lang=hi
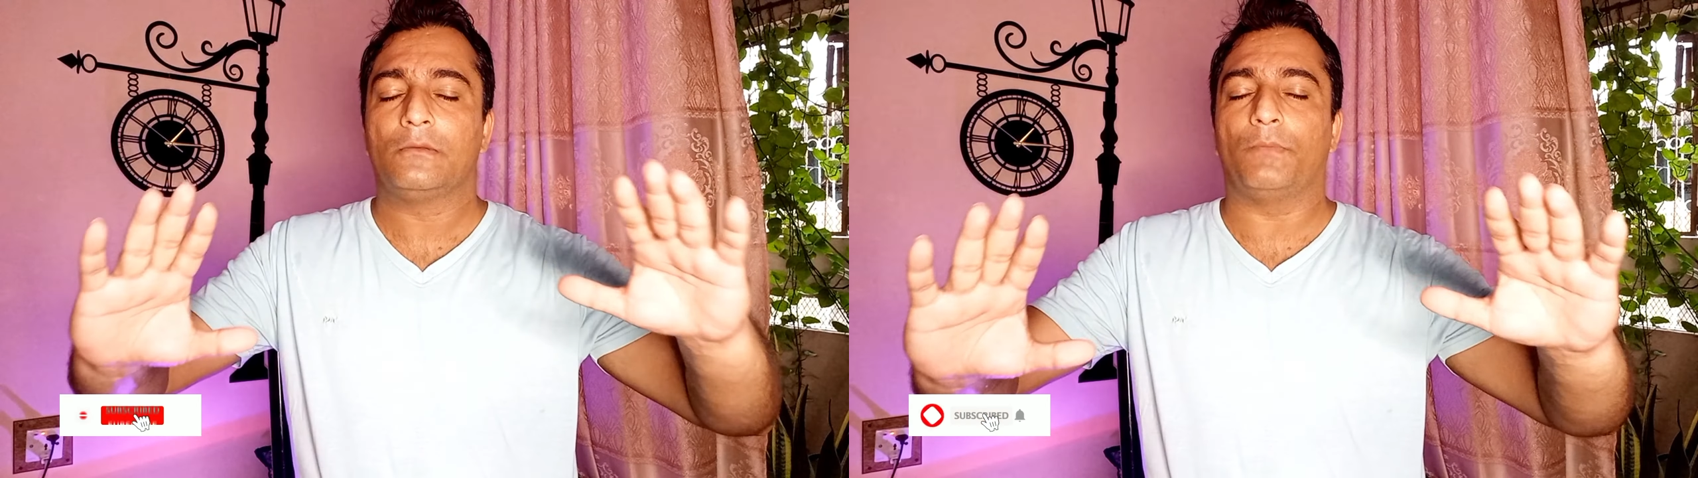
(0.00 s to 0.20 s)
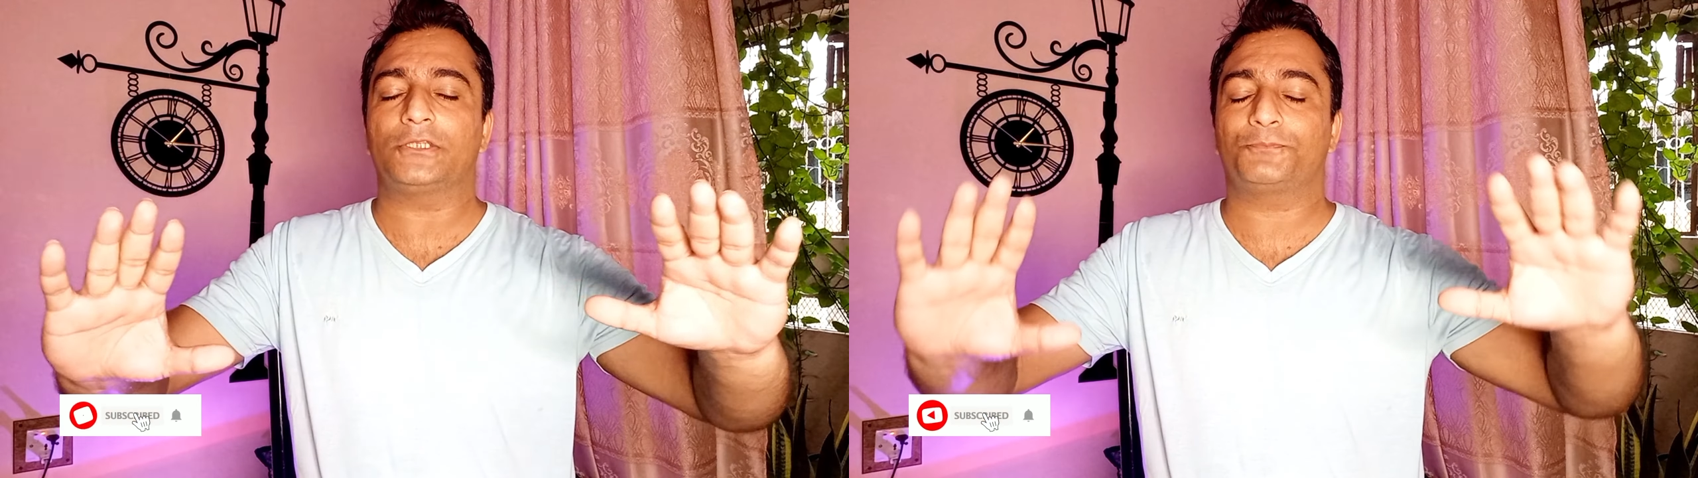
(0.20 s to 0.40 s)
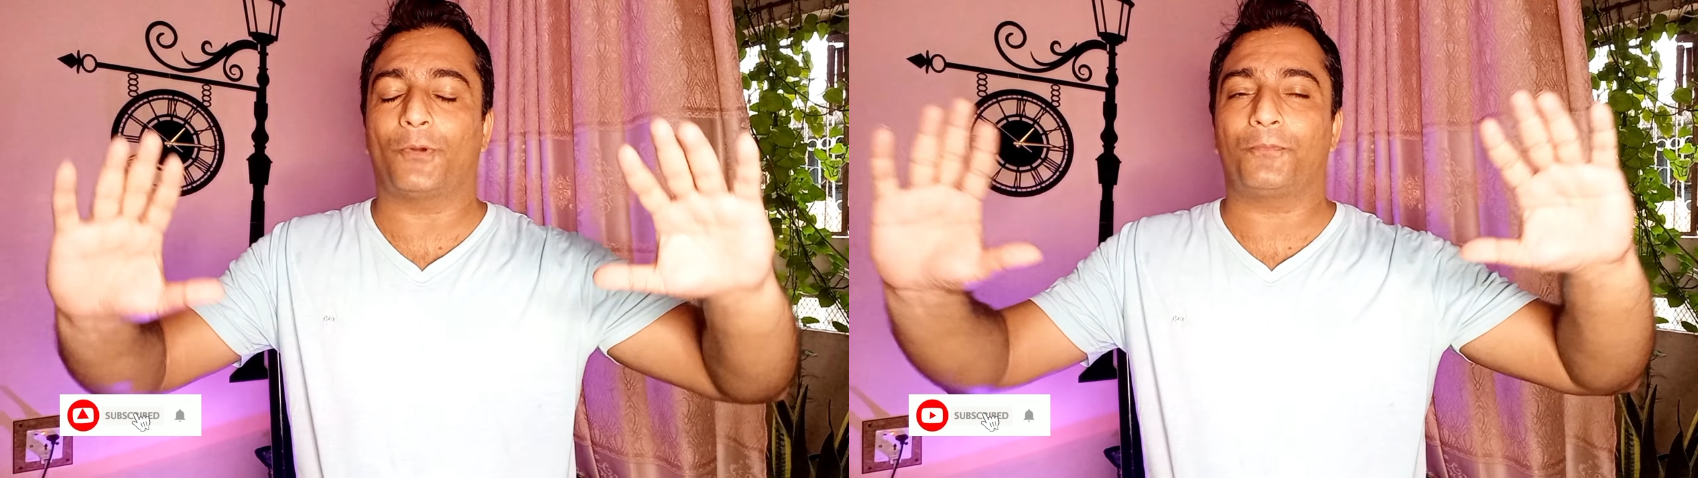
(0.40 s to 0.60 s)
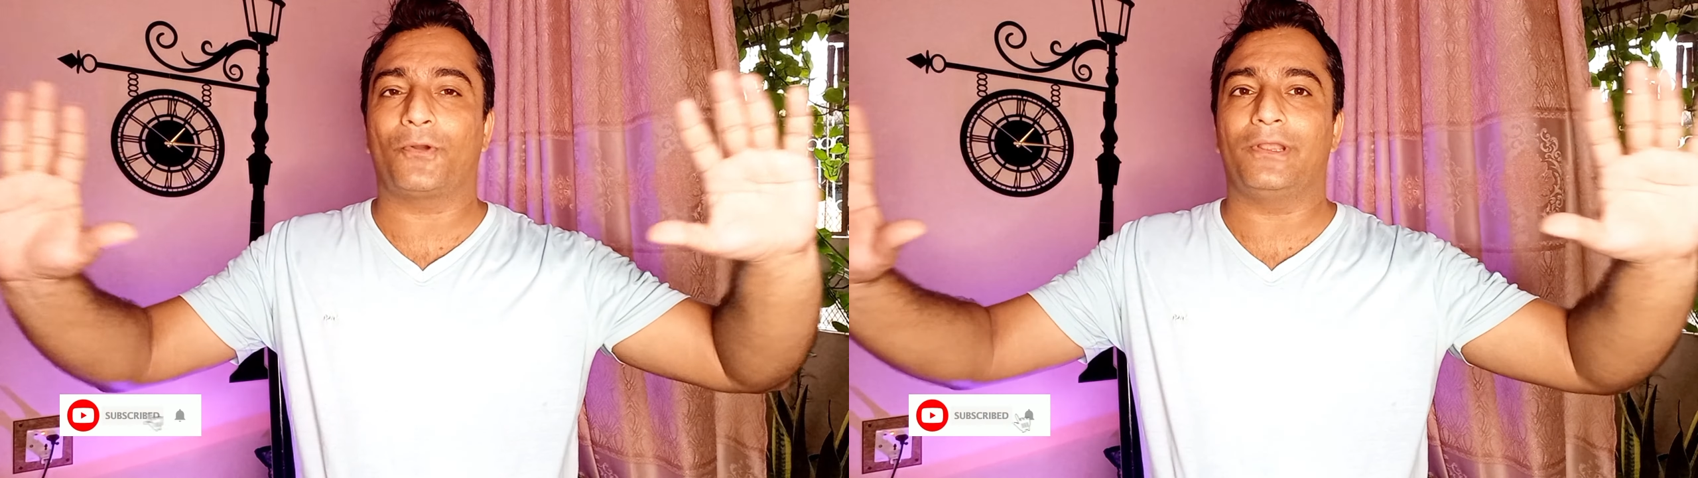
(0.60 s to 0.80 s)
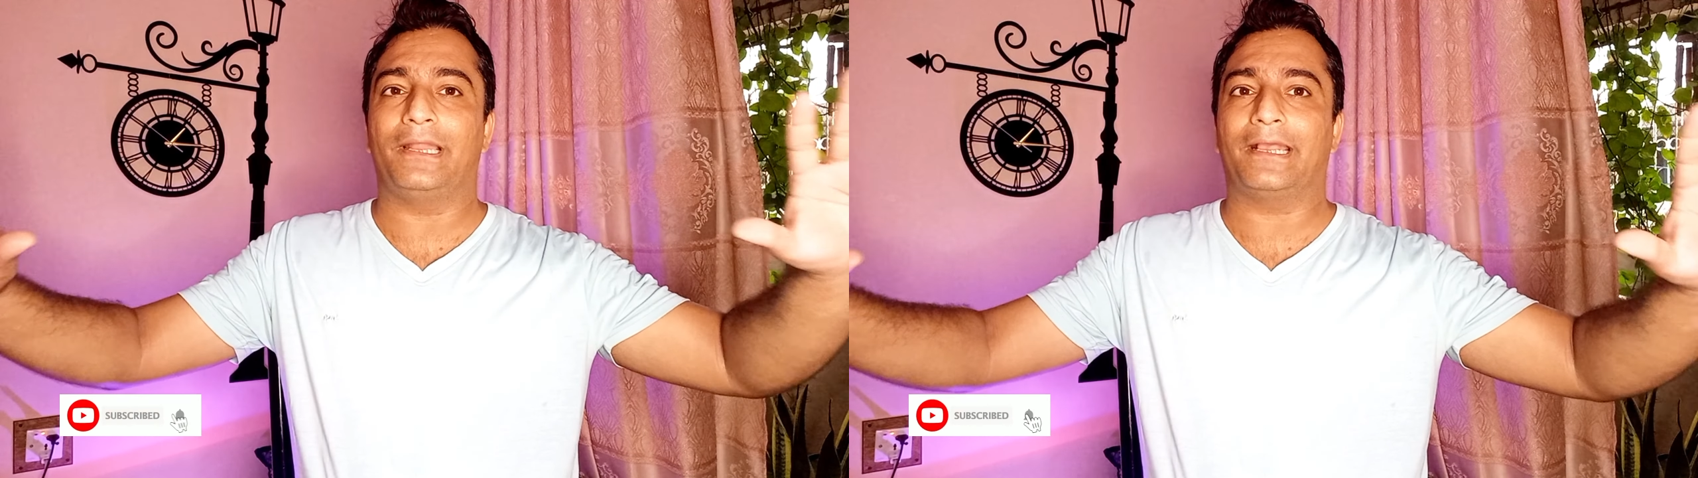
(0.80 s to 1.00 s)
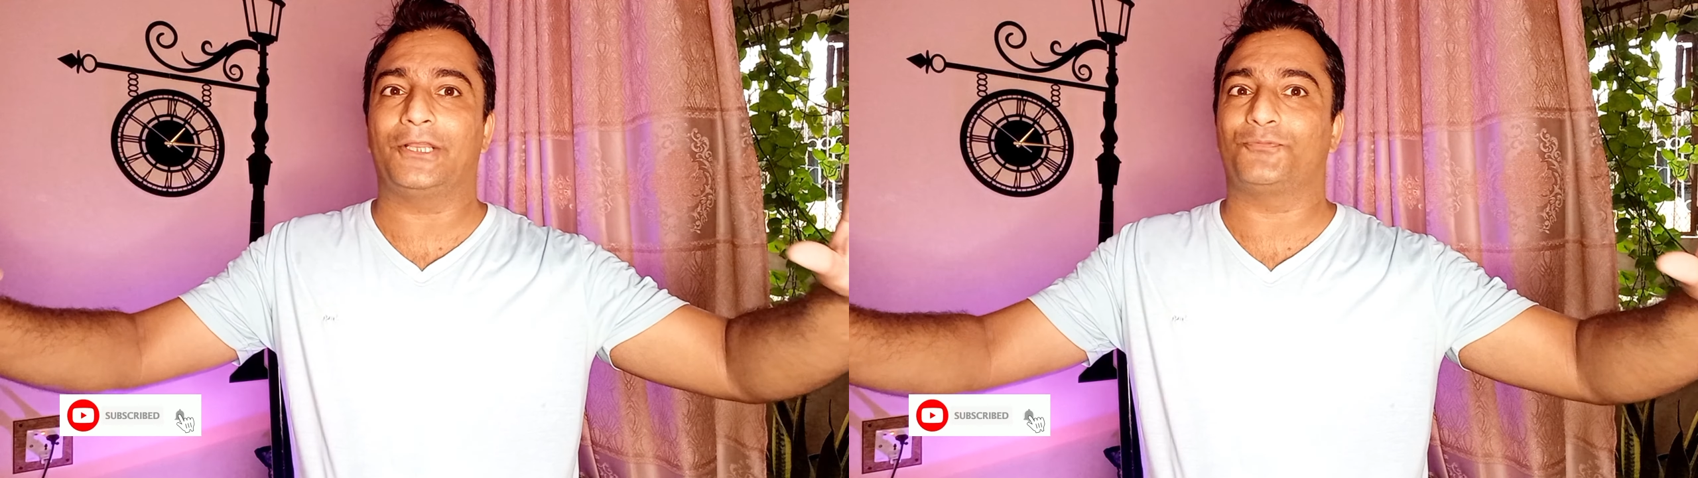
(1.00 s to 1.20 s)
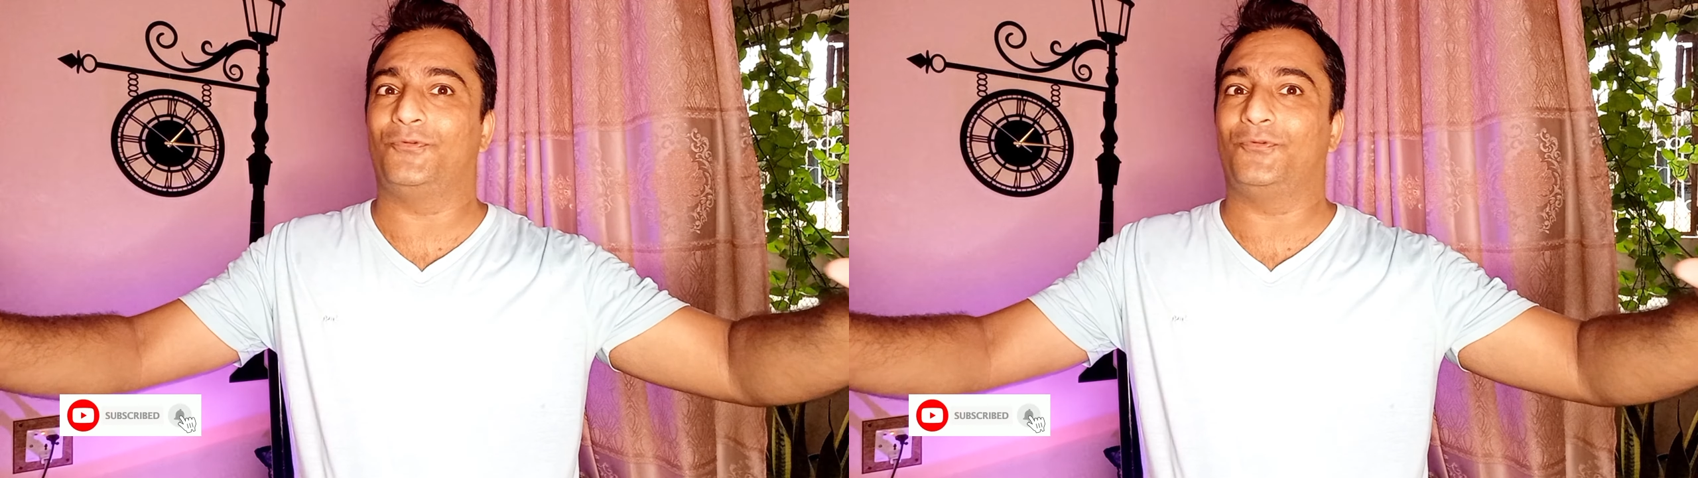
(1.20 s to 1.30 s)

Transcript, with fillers: मस्त पॉपकॉर्न लेकर इस